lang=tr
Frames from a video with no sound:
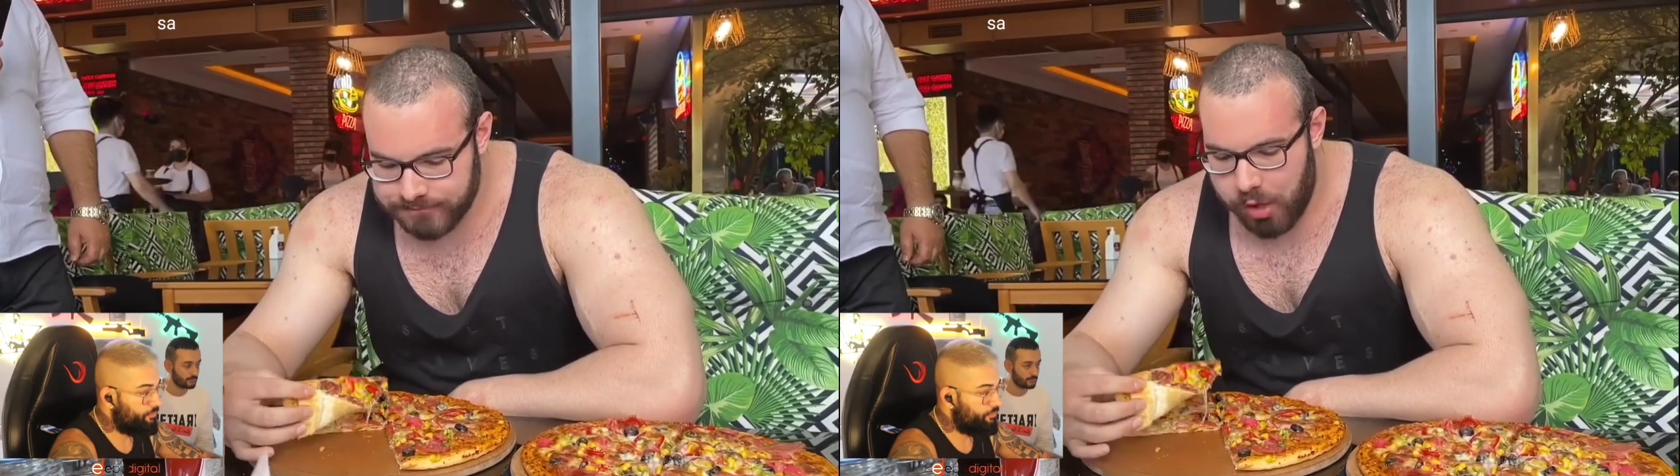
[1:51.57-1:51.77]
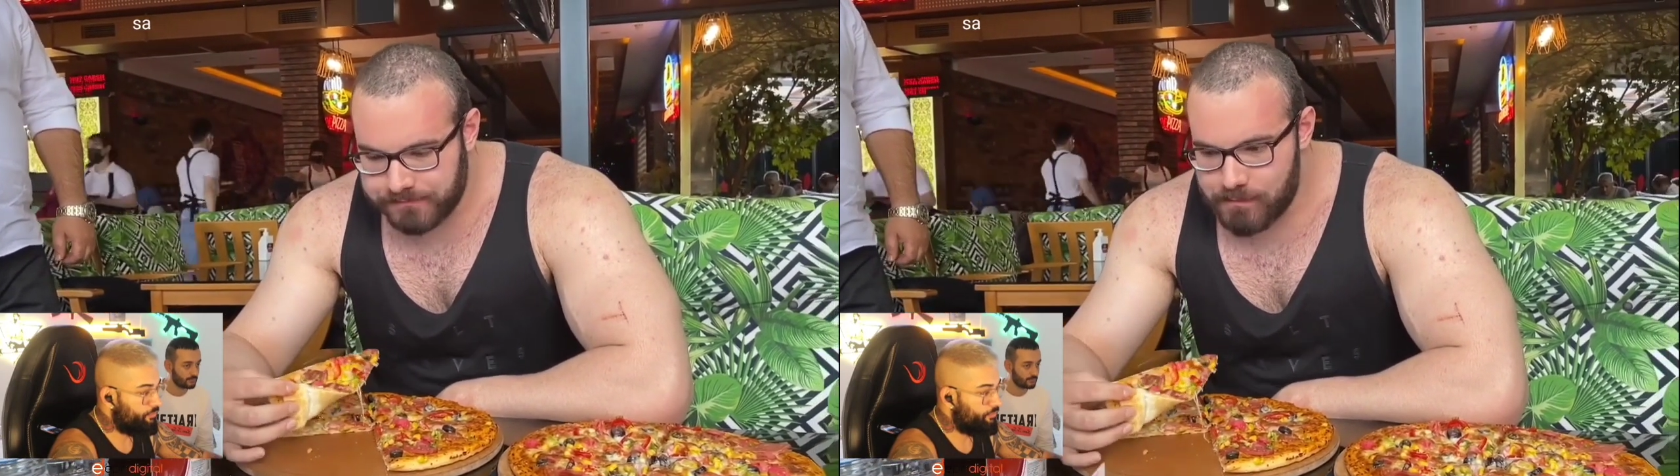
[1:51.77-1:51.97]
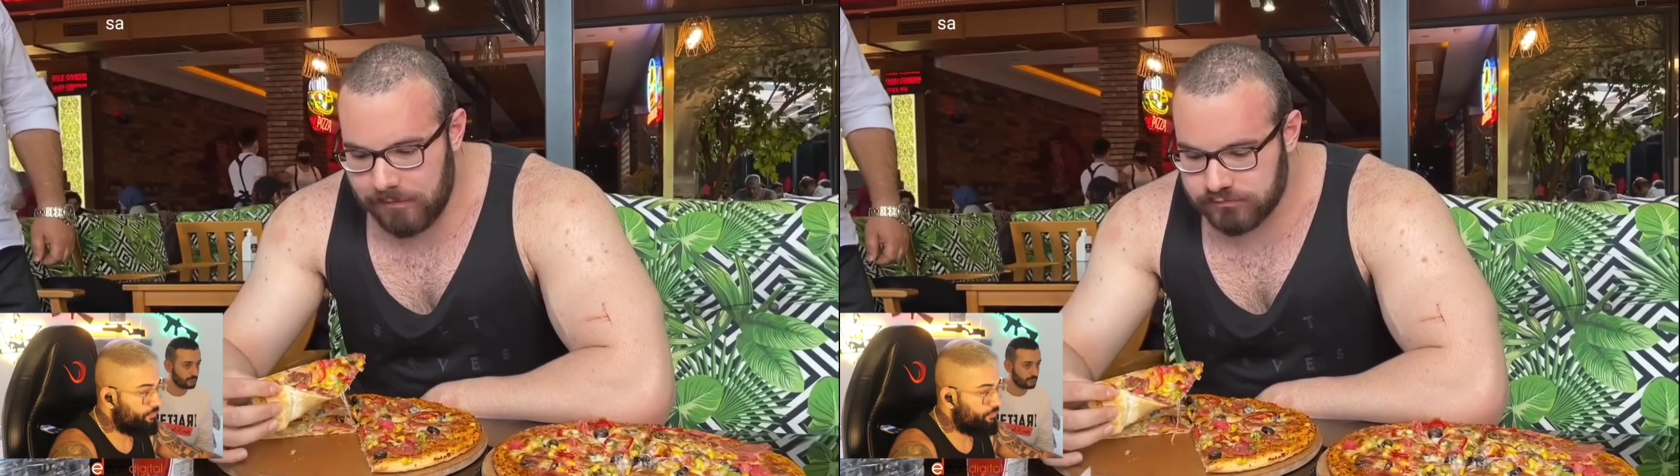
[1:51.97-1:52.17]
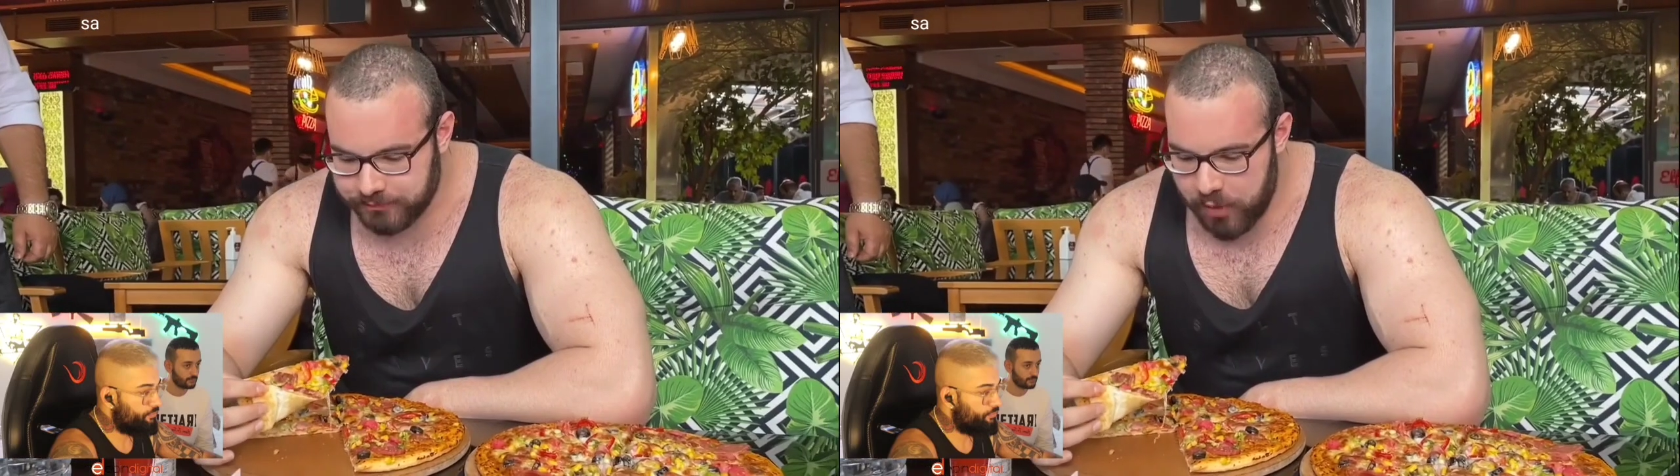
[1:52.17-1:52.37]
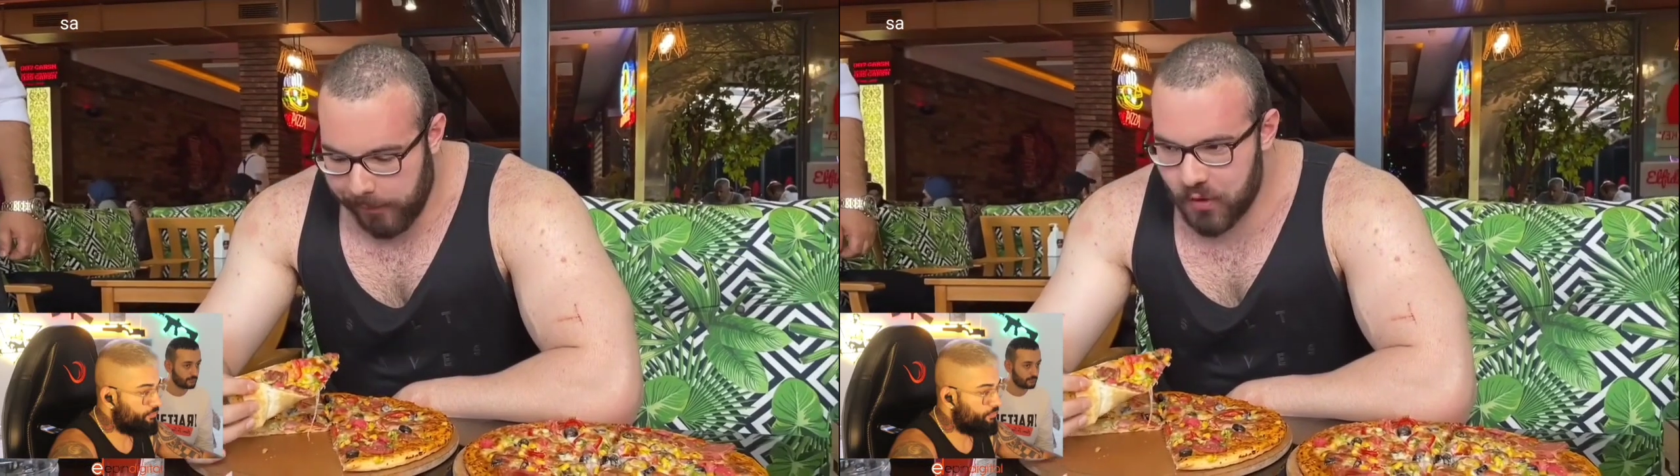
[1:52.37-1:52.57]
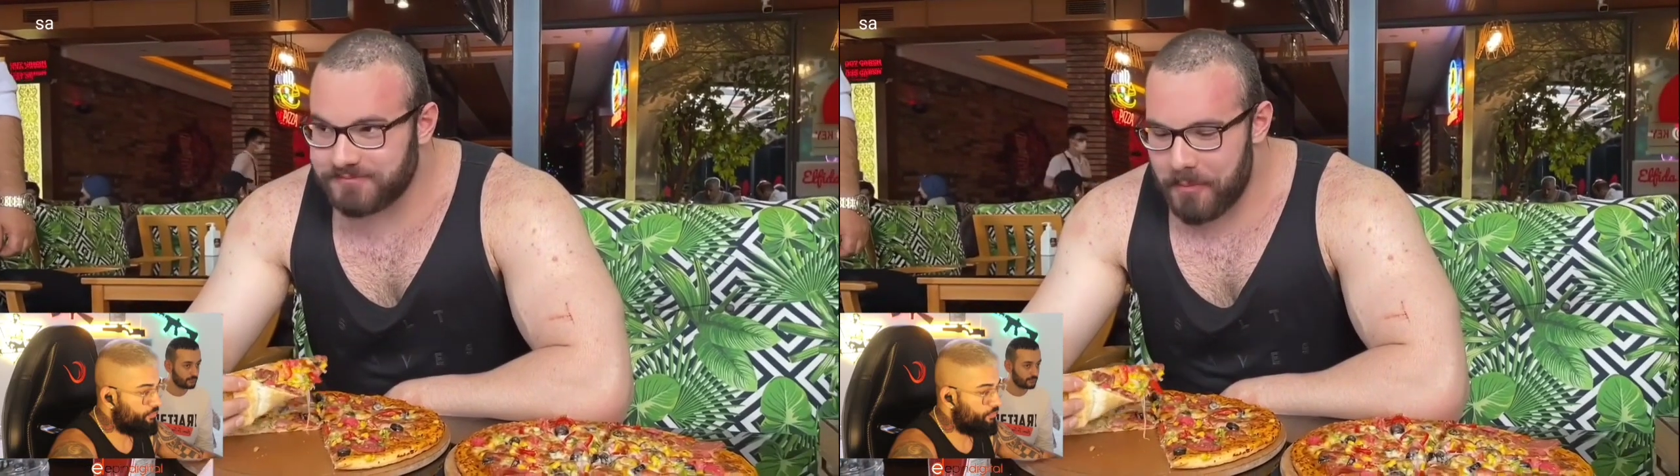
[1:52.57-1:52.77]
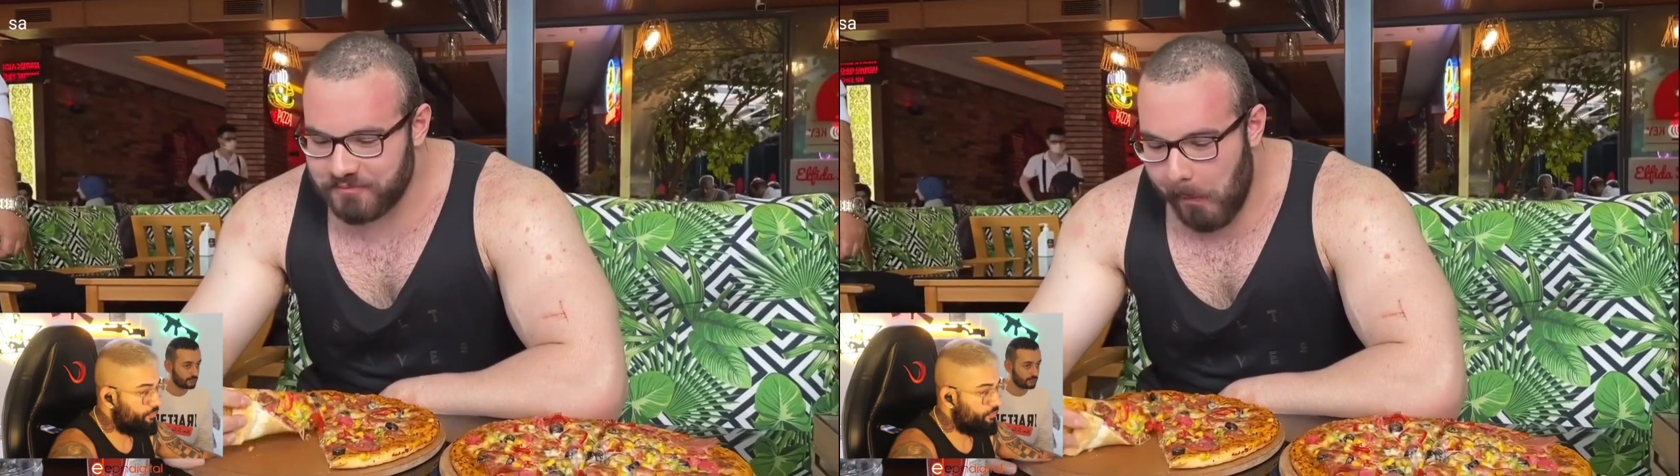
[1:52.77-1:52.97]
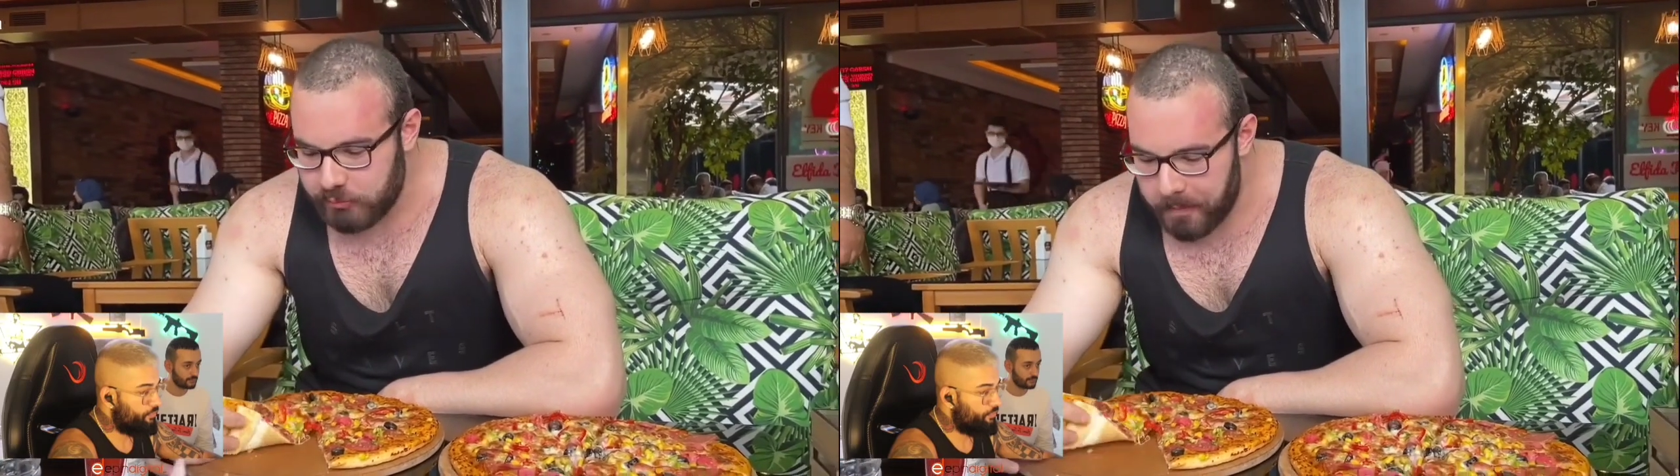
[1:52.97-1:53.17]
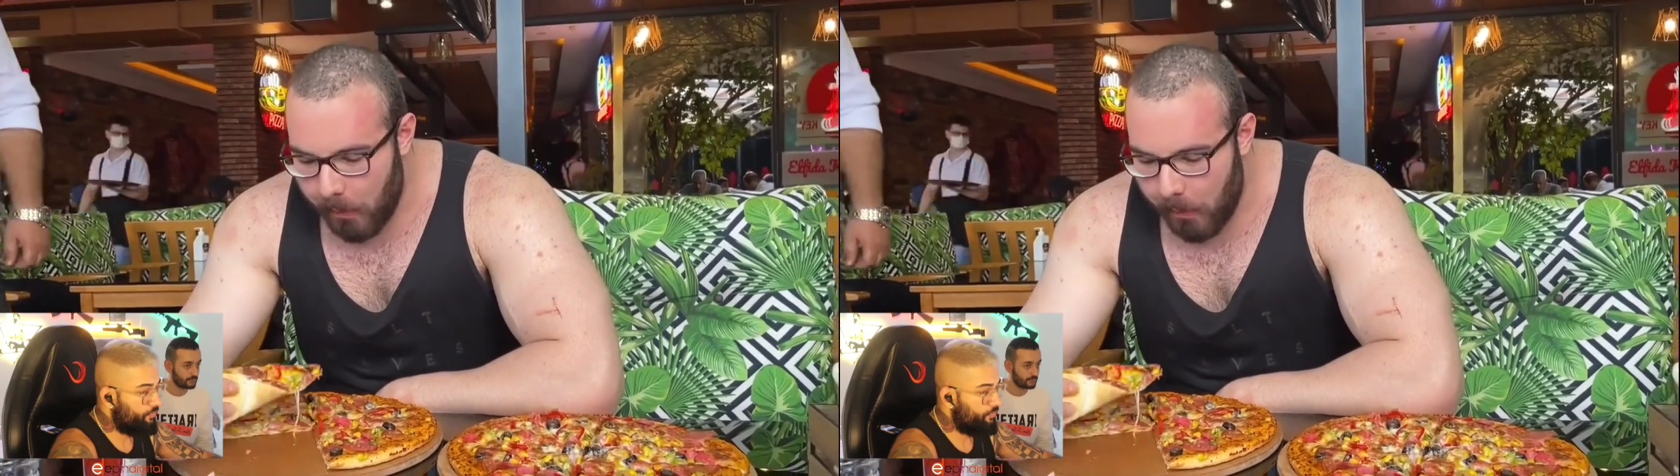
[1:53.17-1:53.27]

Önemli olan zevkle yemek.